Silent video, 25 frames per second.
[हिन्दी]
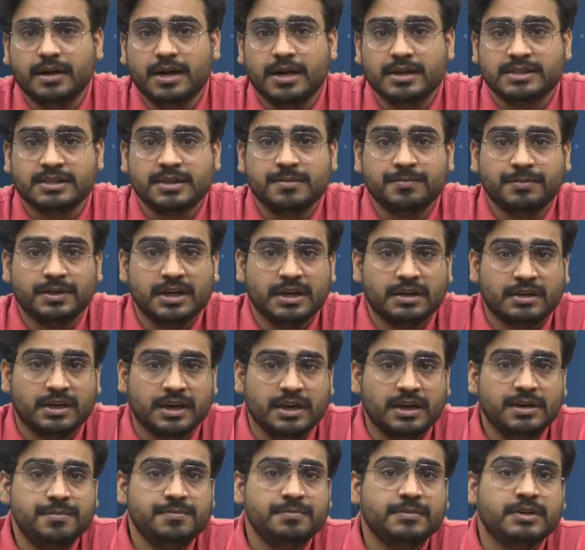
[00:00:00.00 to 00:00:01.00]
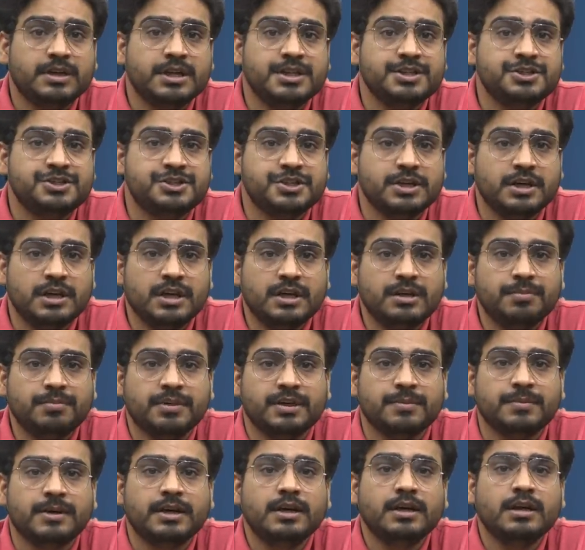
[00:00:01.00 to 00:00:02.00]
असम के करीमगंज जिले
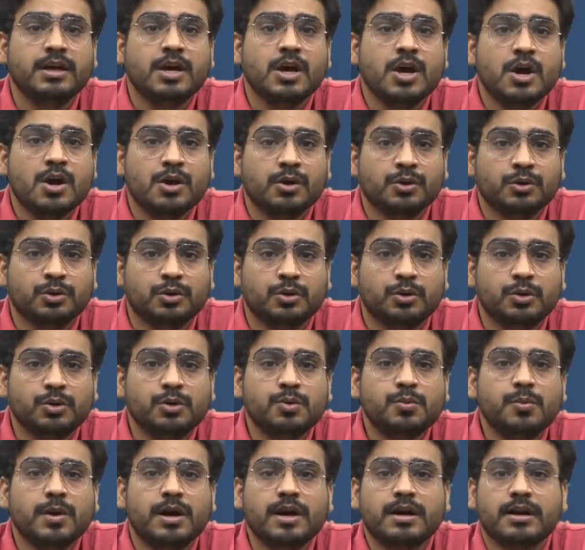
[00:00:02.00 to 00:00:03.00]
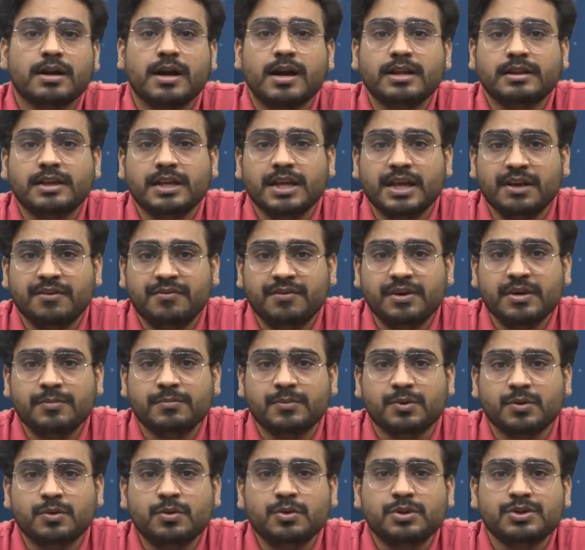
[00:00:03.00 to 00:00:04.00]
में गुरुवार रात ईवीएम
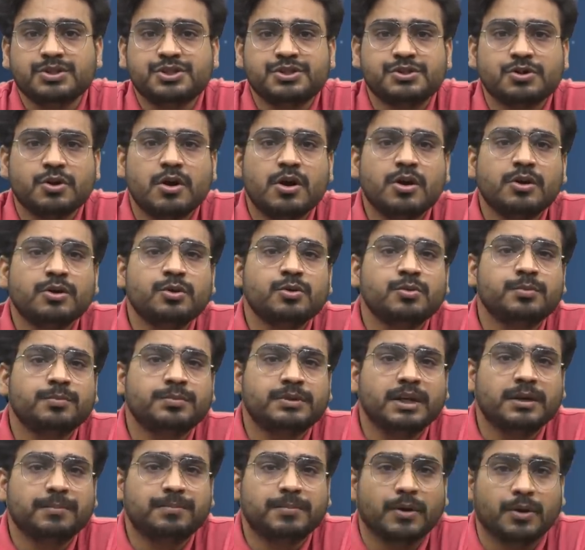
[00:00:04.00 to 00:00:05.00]
e को स्ट्रांग रूम तक